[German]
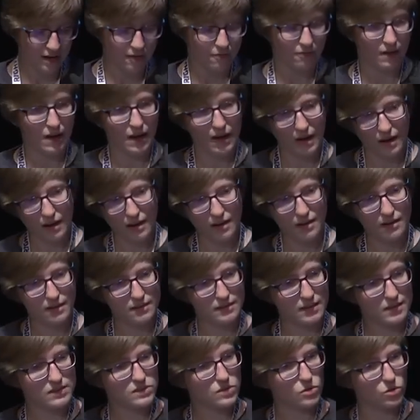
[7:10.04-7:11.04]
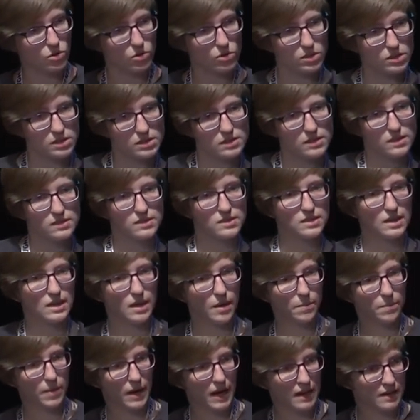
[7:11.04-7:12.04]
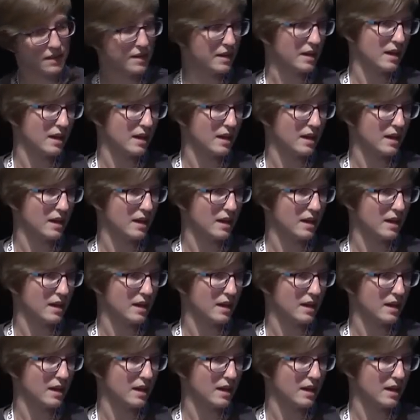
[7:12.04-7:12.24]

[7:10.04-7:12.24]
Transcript: war äh, das Gerücht, dass die Kampagne